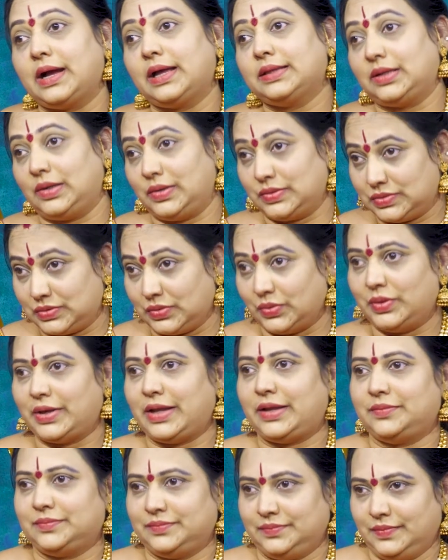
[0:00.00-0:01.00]
బాగా తెలుస్తూ
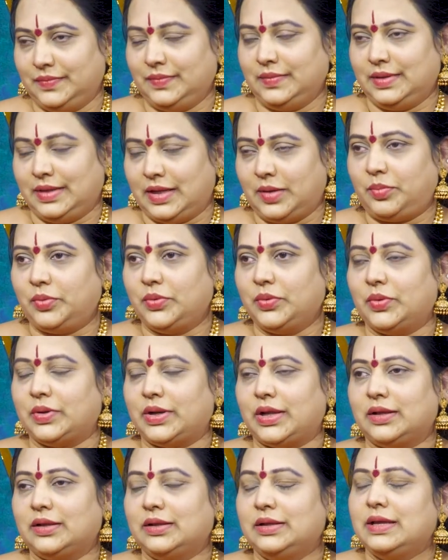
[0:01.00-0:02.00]
ఉంటాయి ఎప్పుడు
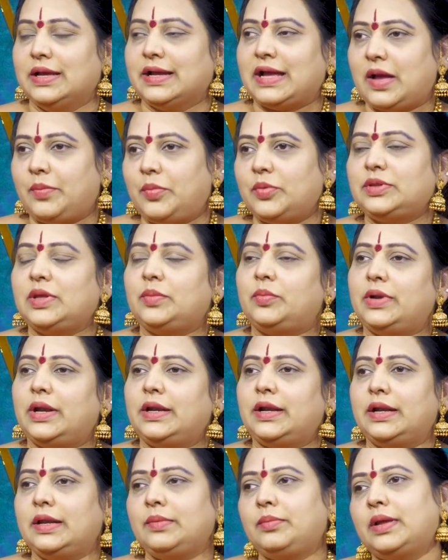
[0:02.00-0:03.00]
కూడా కాకపోతే ఇప్పుడు
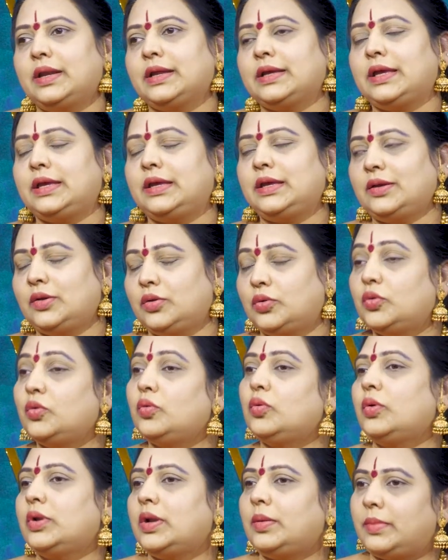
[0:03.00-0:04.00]
ఏంటంటే మనకి
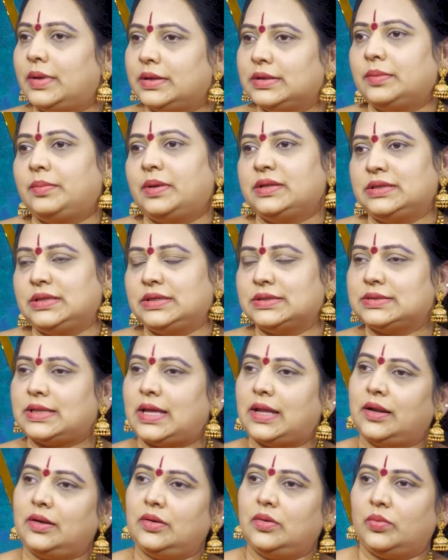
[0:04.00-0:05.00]
గురువు కూడా మనకి మంచి
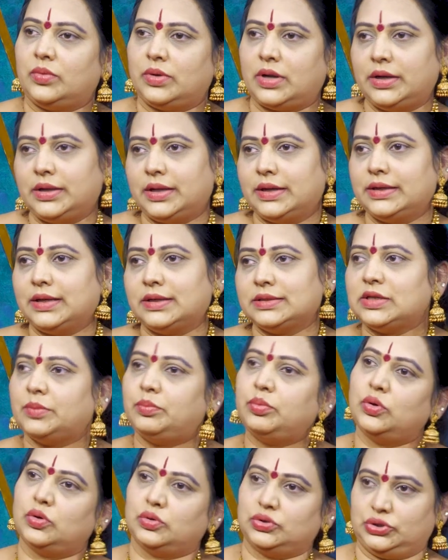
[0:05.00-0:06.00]
స్థానంలో ఉన్నారు కనుక
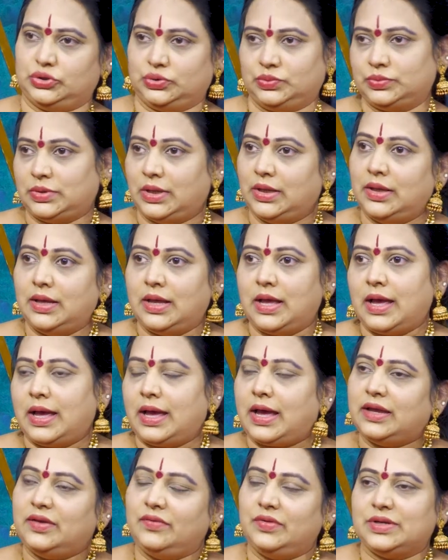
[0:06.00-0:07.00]
చెప్పుకోవచ్చు
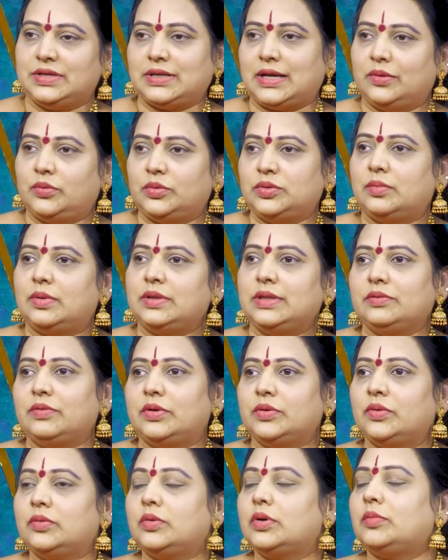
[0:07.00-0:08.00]
అవి విషయాలు కొంతమంది
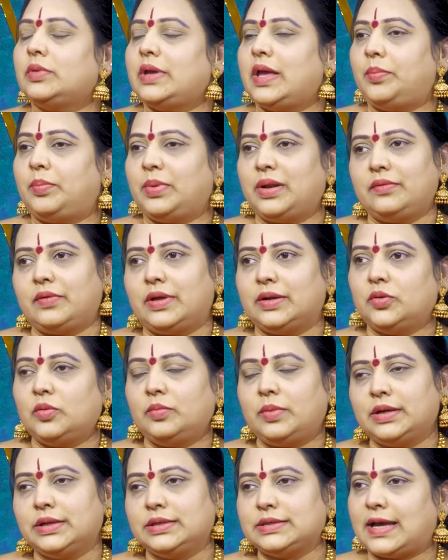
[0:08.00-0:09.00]
వరకు ఏప్రిల్ వరకు
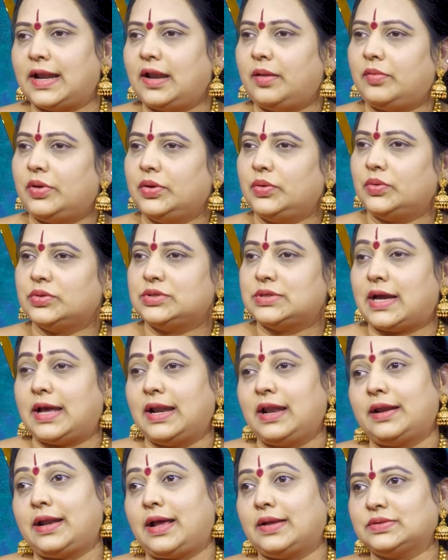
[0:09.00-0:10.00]
మనకి చాలా వరకు
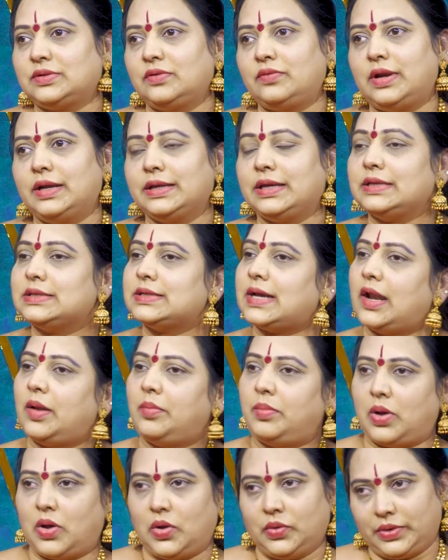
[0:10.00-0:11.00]
చాలా రాసులు వాళ్ళకి చాలా
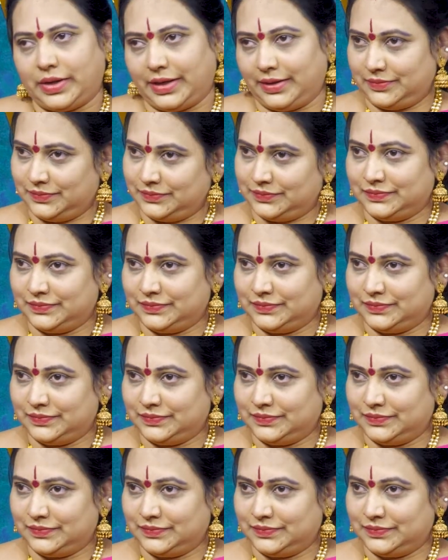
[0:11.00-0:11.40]
బాగున్నాయి